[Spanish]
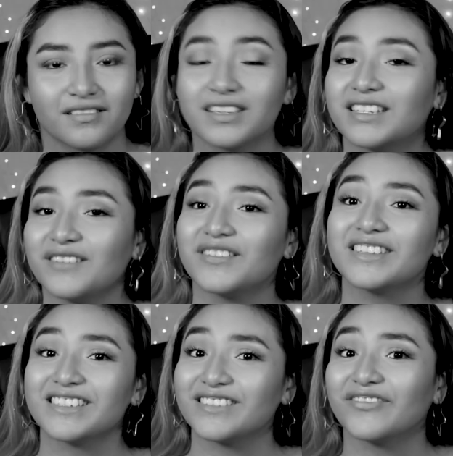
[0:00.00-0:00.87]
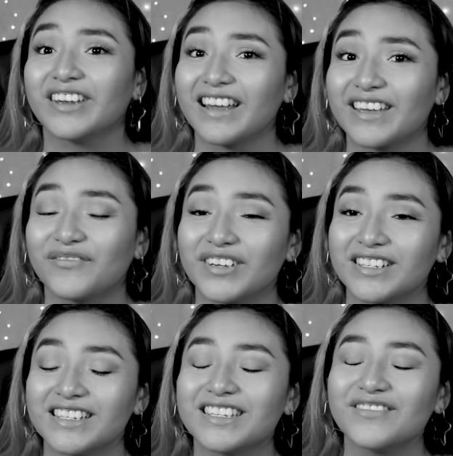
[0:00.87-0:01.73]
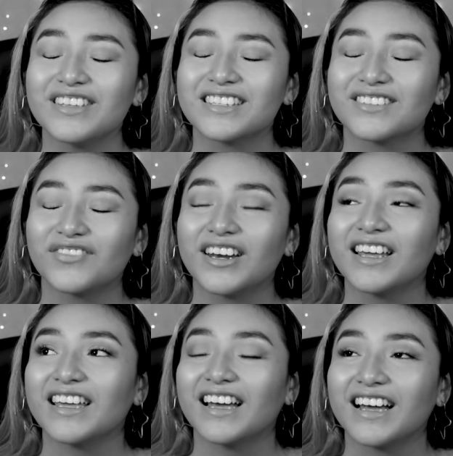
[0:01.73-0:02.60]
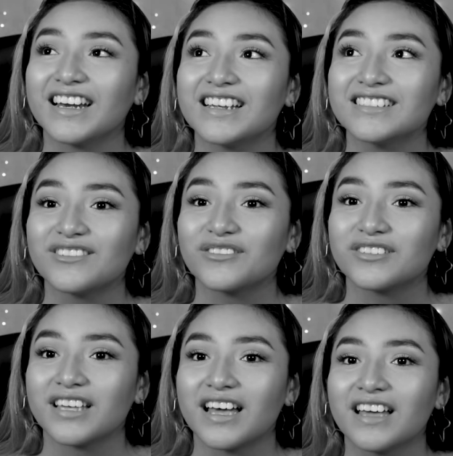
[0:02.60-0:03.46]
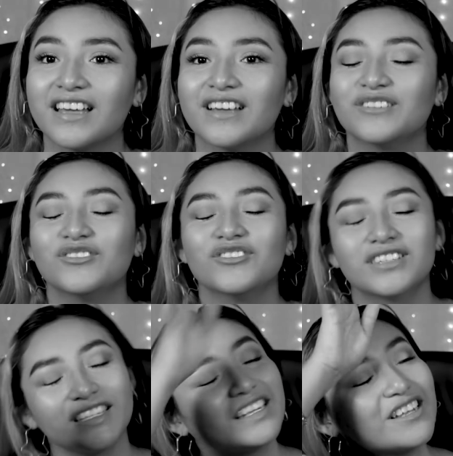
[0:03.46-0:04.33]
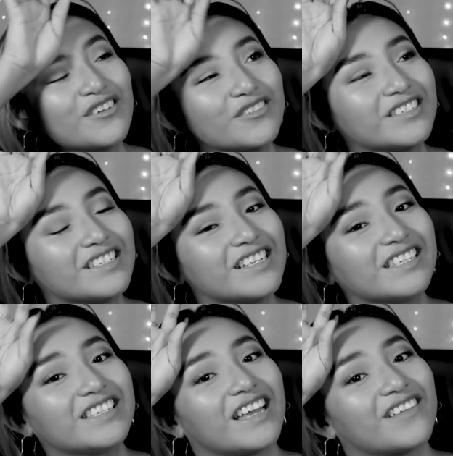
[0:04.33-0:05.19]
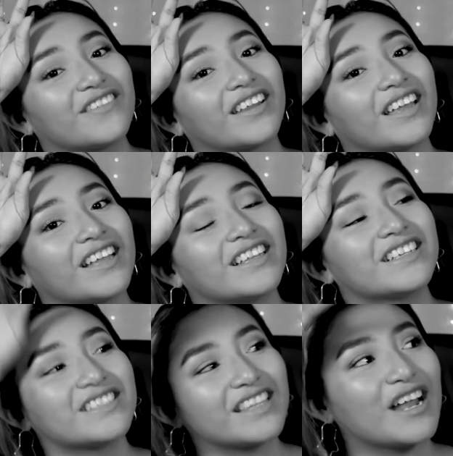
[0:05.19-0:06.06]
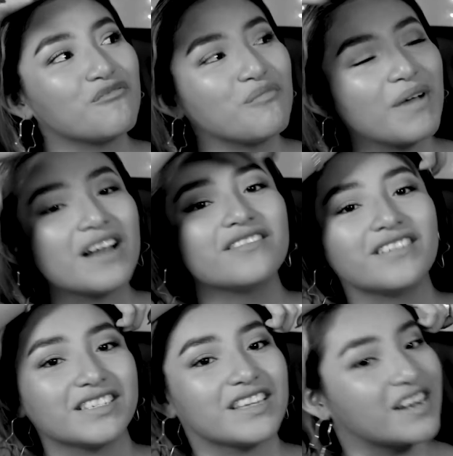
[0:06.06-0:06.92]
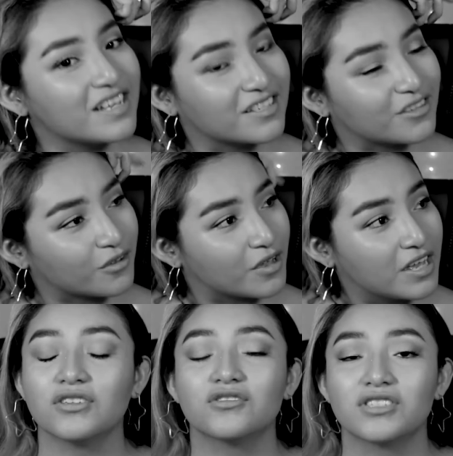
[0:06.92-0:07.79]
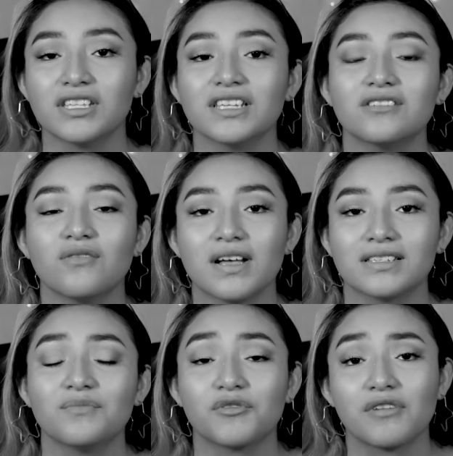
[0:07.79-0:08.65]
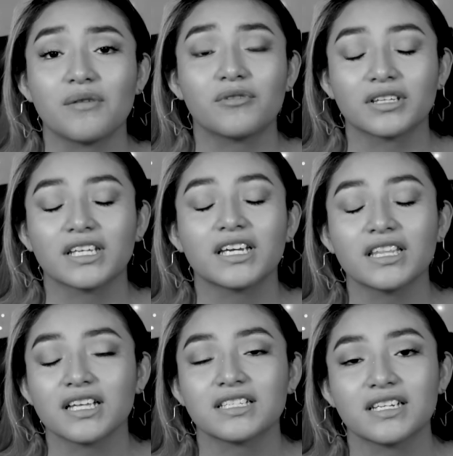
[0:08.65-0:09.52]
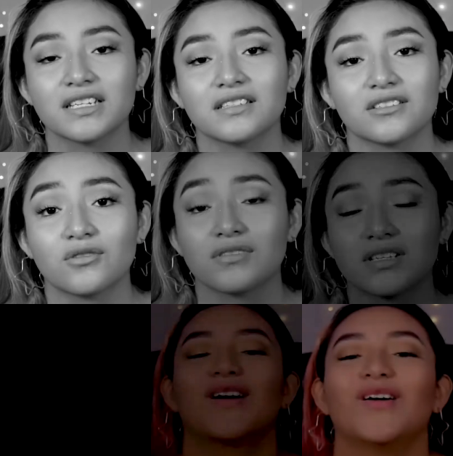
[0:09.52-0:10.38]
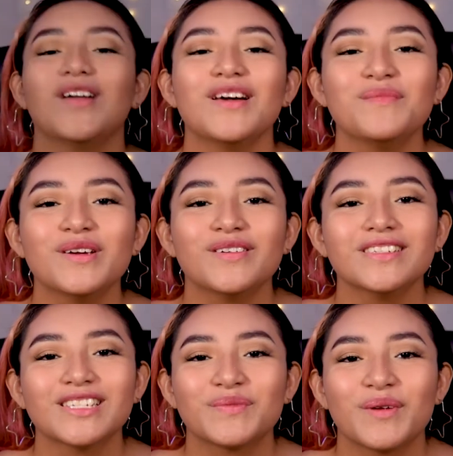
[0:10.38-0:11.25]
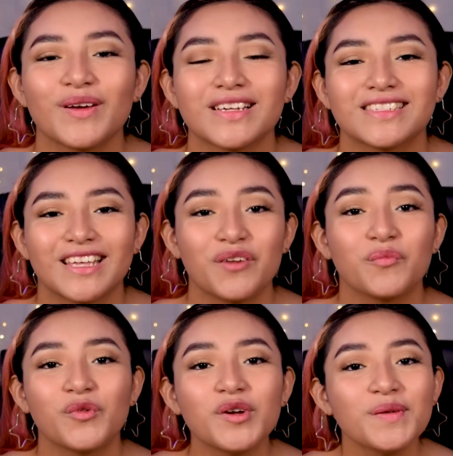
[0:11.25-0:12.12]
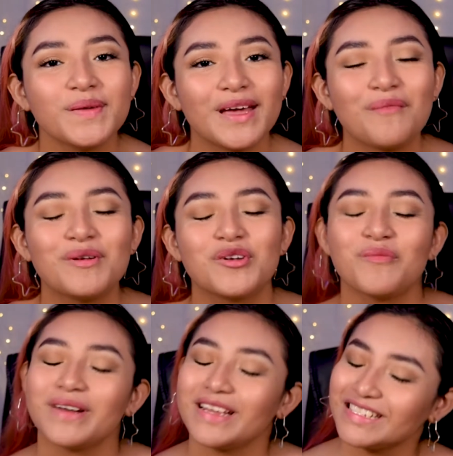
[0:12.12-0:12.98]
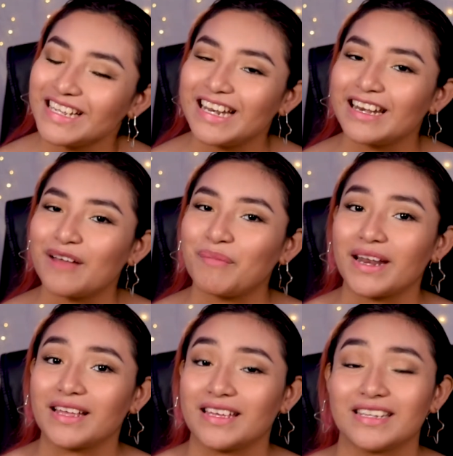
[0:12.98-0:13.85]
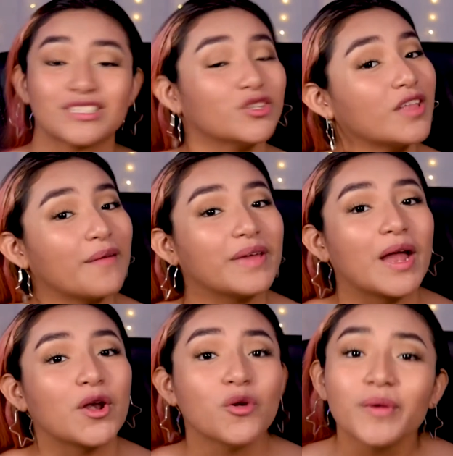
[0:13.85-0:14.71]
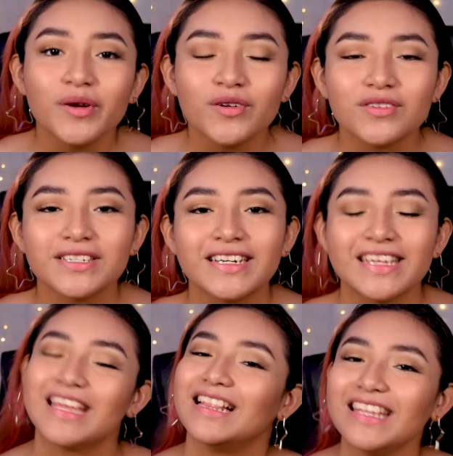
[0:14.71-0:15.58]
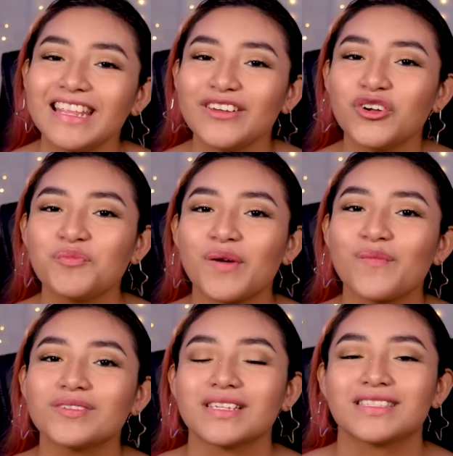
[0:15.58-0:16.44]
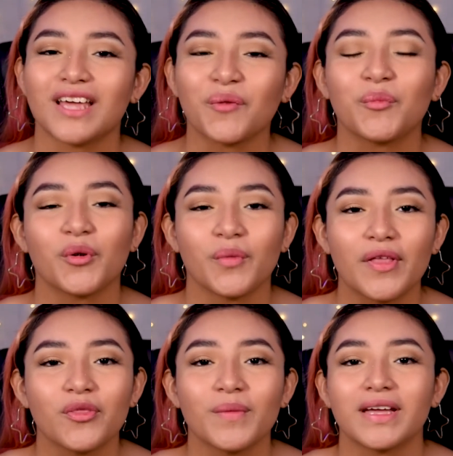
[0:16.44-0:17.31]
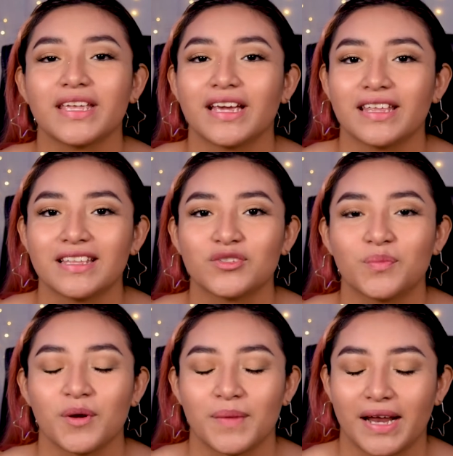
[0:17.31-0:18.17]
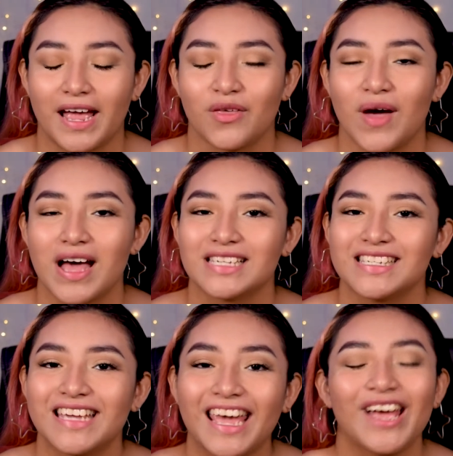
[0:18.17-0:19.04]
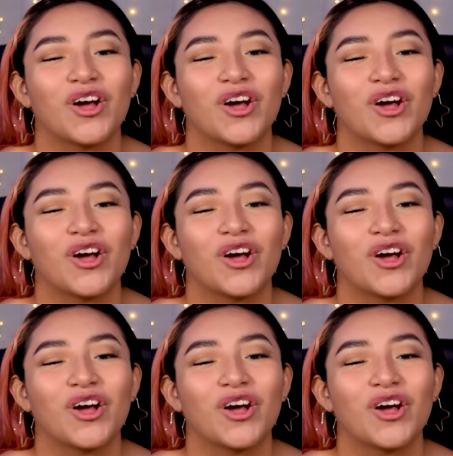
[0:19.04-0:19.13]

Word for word: Es que me desespera que pase, es que me desespera que hagan esto, o sea, no tienen conciencia de verdad, es tan malo hacer esto. Si ustedes lo hacen, por favor, dejen de hacer estas cosas. De... Hola amigos, espero que estén muy bien, mi nombre es Elena para quienes todavía no me conocen y el día de hoy vamos a estar probando maquillaje de supermercado, así que